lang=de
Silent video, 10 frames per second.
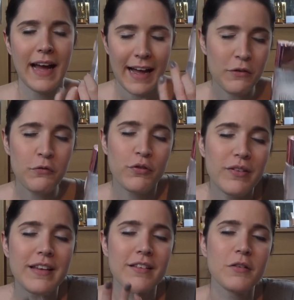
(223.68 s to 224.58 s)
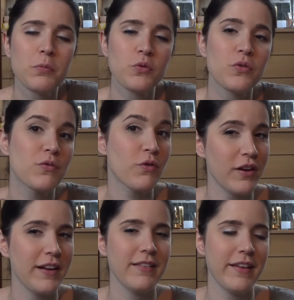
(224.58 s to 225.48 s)
an und für sich ist das Produkt
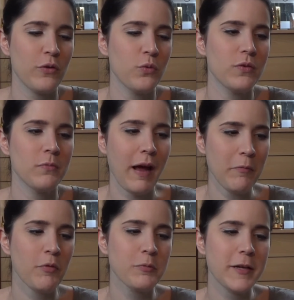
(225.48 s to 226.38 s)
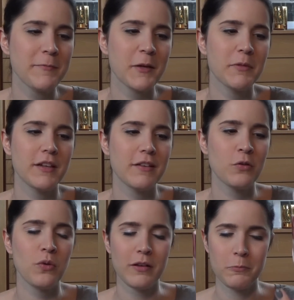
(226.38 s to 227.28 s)
wirklich sehr gut. Mein Problem damit
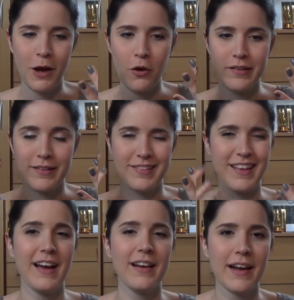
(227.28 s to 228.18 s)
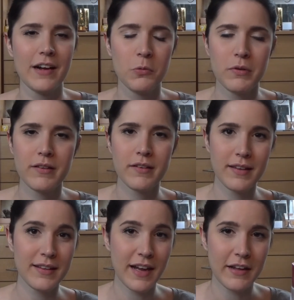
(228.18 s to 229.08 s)
ist nur, es braucht sehr lange, um ins
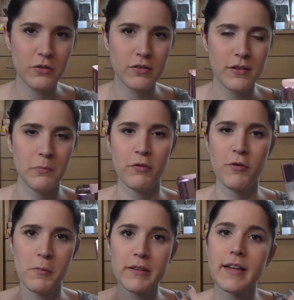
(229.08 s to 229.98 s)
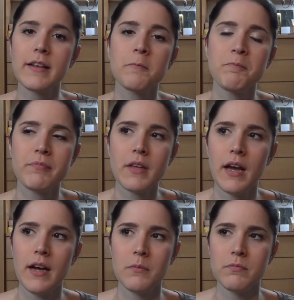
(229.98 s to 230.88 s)
Gesicht einzuziehen, bevor man dann
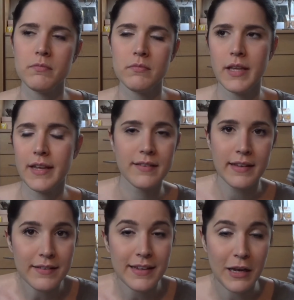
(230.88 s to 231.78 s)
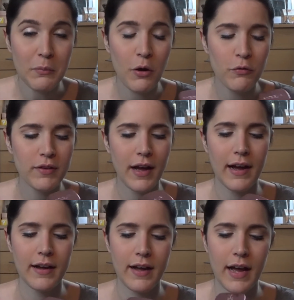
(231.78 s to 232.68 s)
ähm, die Gesichtscreme
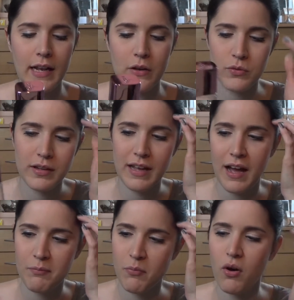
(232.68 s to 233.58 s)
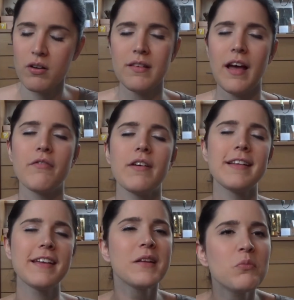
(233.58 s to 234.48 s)
auftragen kann. Und ich habe morgens einfach
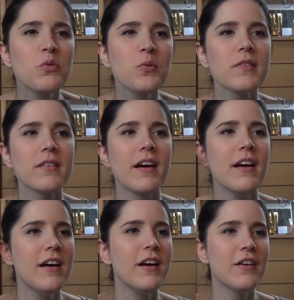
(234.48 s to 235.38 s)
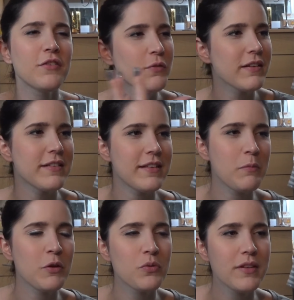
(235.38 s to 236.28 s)
nicht die Muße, sowas
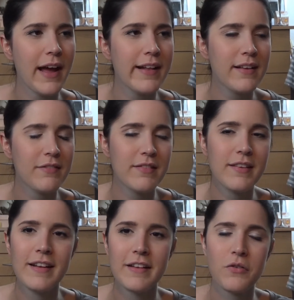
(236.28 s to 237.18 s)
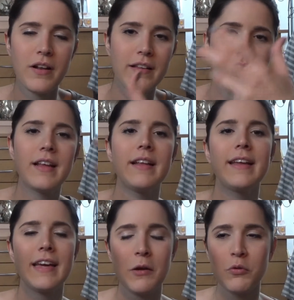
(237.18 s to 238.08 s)
10 Minuten einziehen zu lassen, dann
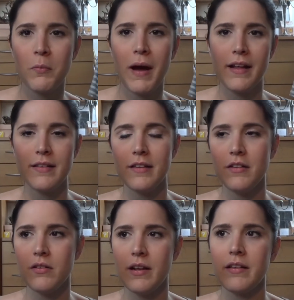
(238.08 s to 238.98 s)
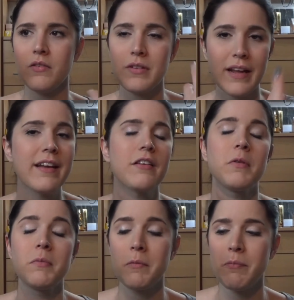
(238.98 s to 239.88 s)
die Creme nochmal einziehen zu lassen und dann erst
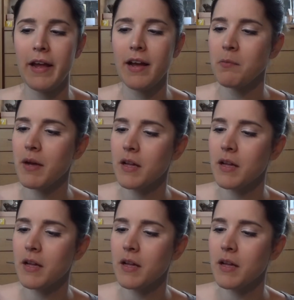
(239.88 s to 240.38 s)
mit meinem Make-up